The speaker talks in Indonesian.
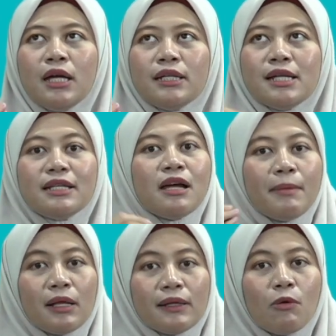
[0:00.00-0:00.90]
dia tidak
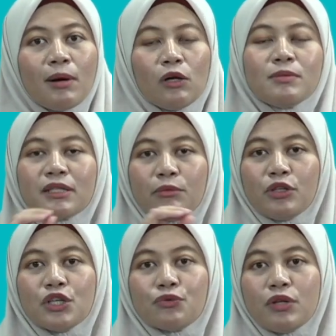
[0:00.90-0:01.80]
tahu malu meskipun
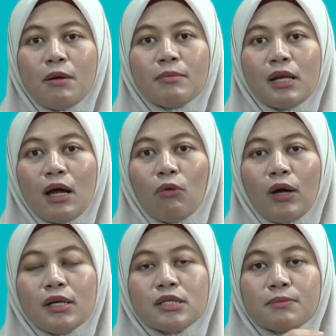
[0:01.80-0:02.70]
dia sudah
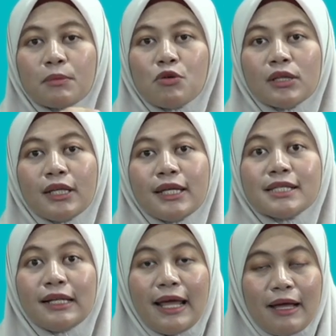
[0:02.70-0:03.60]
melakukan perbuatan yang
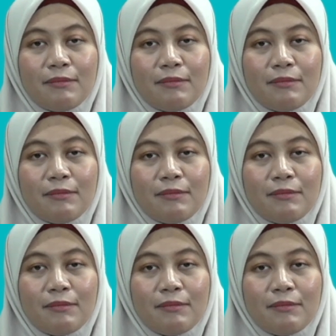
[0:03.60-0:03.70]
jelek.